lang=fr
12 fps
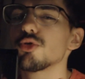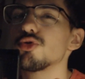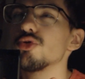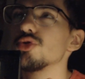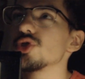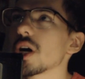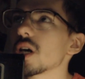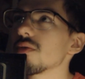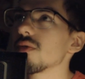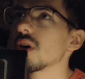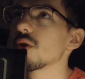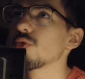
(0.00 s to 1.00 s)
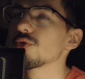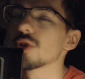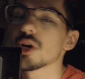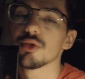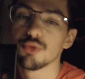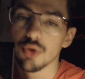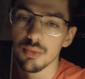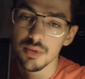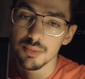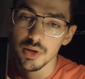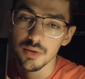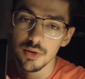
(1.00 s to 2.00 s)
que j'arrive à consacrer du temps à ma vie
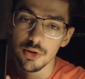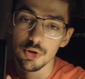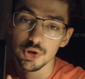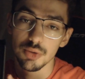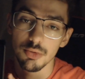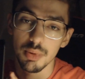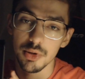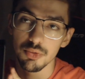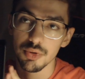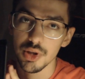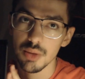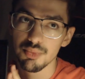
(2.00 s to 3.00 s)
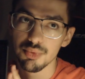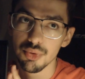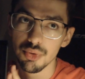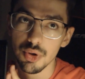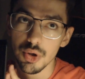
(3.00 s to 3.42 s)
privée, d'ailleurs, je la en priorité plutôt.